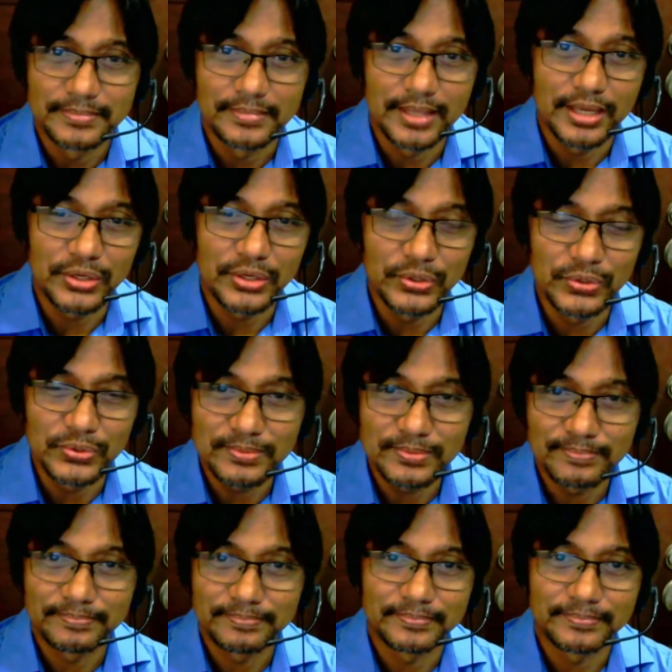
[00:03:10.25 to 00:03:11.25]
Thank you.
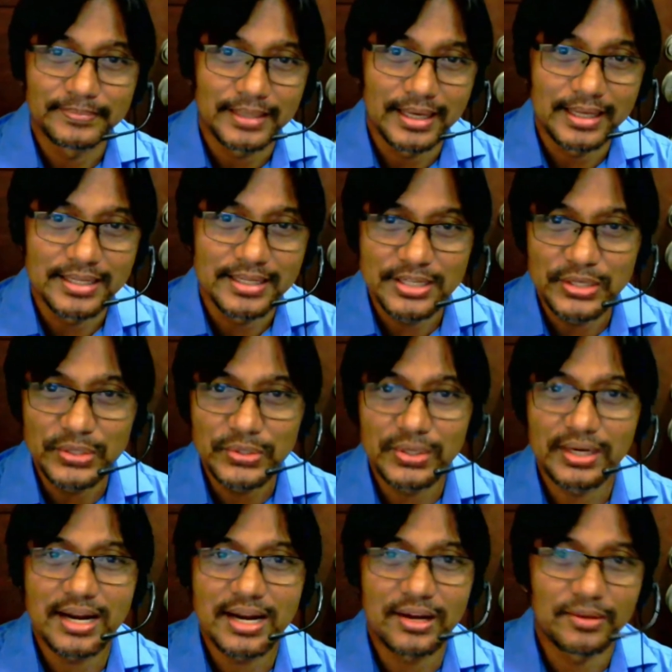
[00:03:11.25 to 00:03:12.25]
and see you
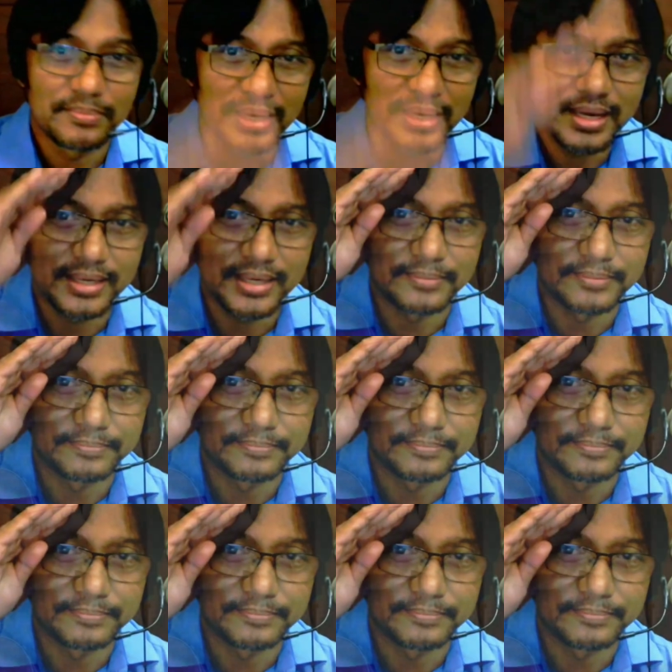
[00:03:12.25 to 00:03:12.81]
around. Bye.